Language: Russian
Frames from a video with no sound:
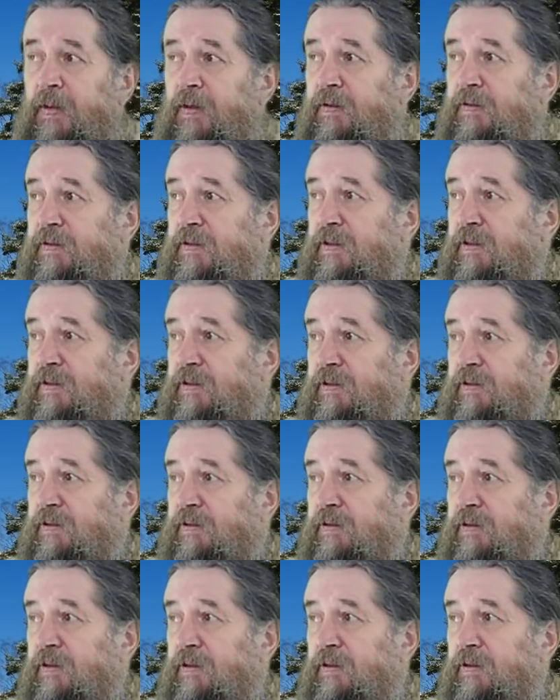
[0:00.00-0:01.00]

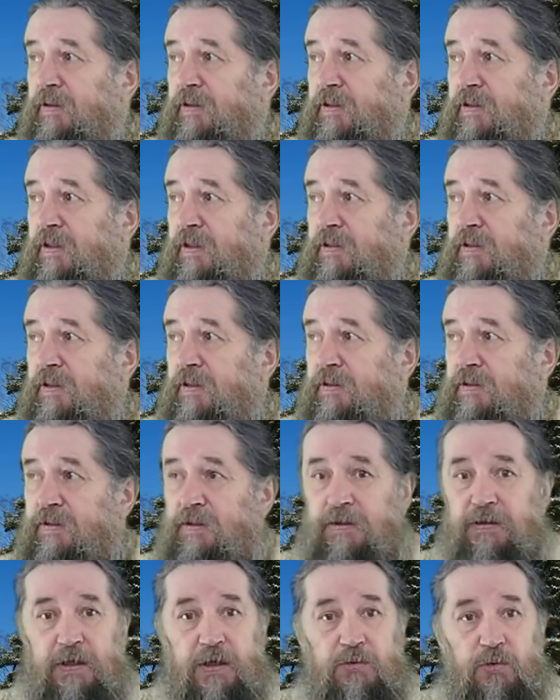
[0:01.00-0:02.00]
значит, сказал,
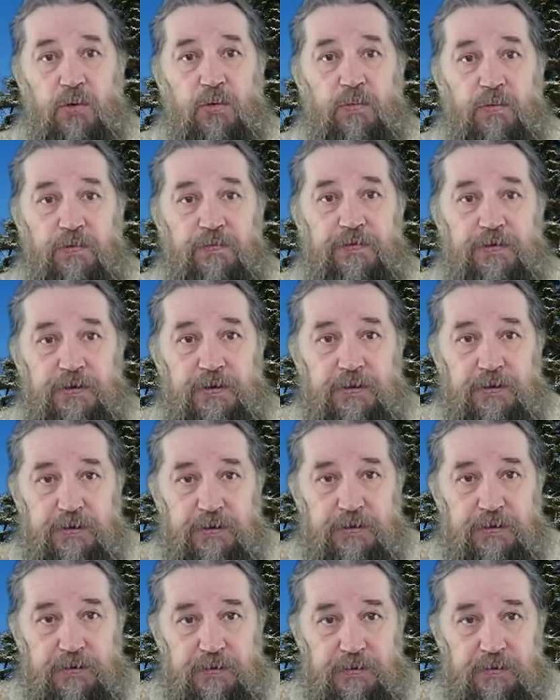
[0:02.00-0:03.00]
что на ком
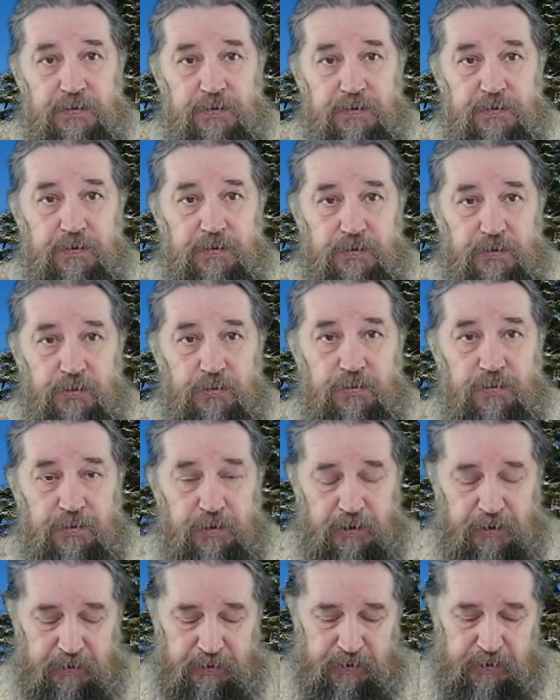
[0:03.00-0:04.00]
увидишь
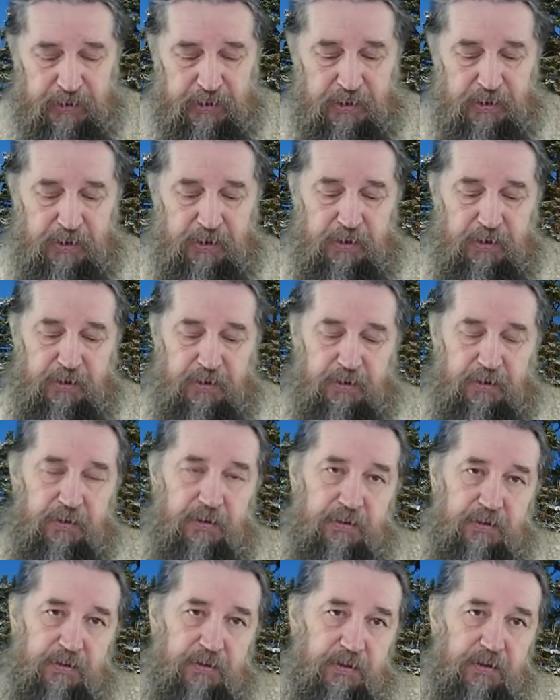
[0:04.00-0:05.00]
Духа.
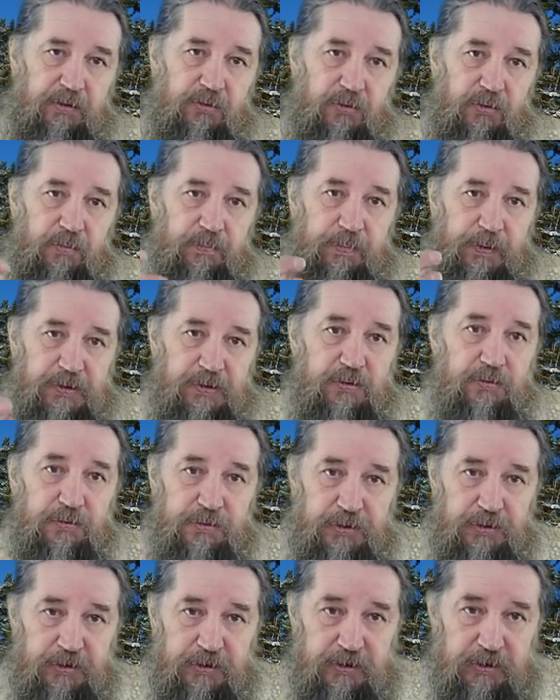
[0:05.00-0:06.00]
И он
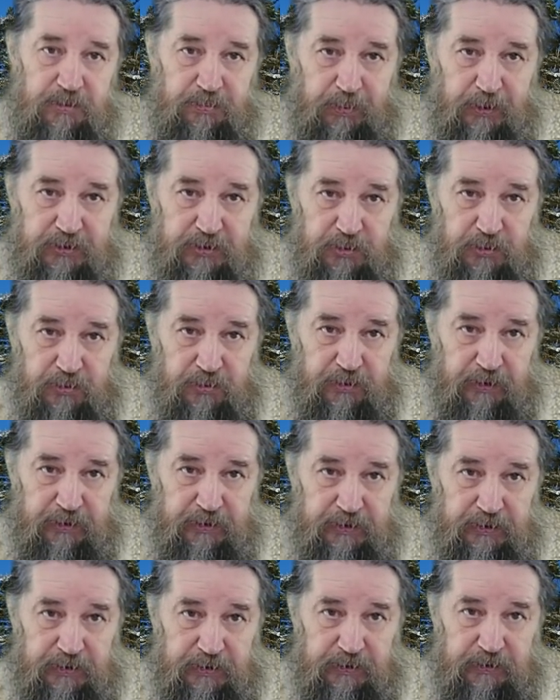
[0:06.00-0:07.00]
послушался и пошел
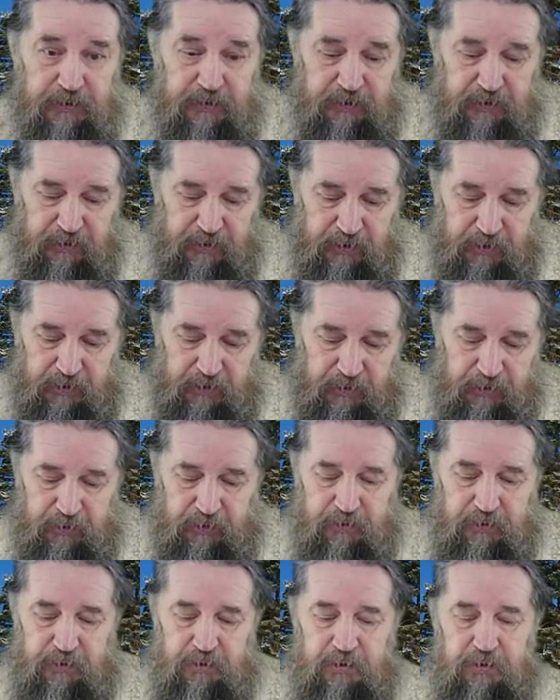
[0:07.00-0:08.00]
крестить.
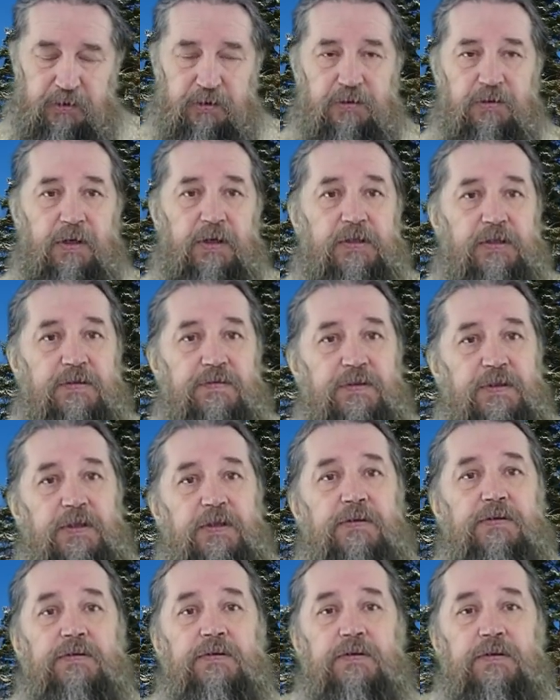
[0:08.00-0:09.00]
И Иоанн
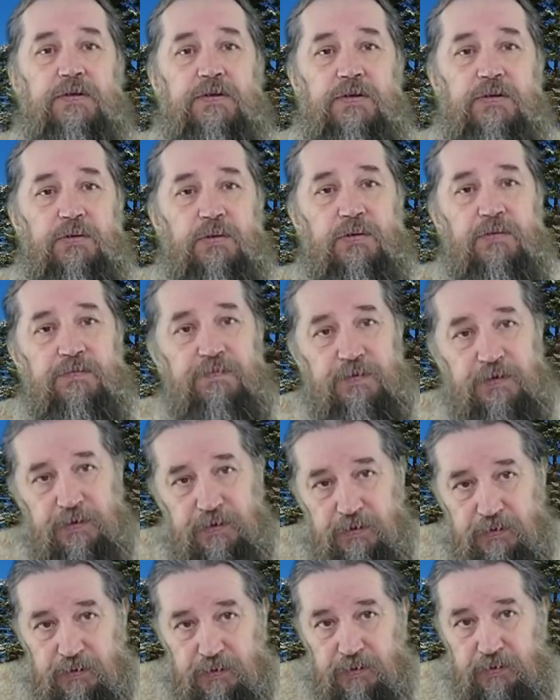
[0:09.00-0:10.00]
свидетельствует, что он
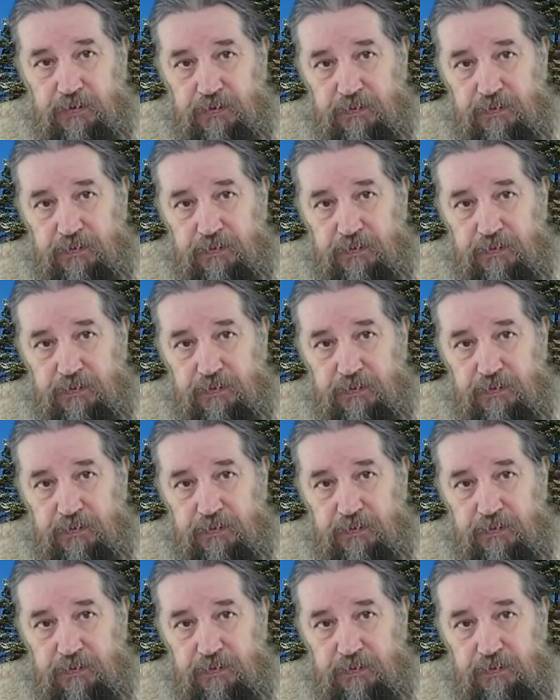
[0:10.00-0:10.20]
видит.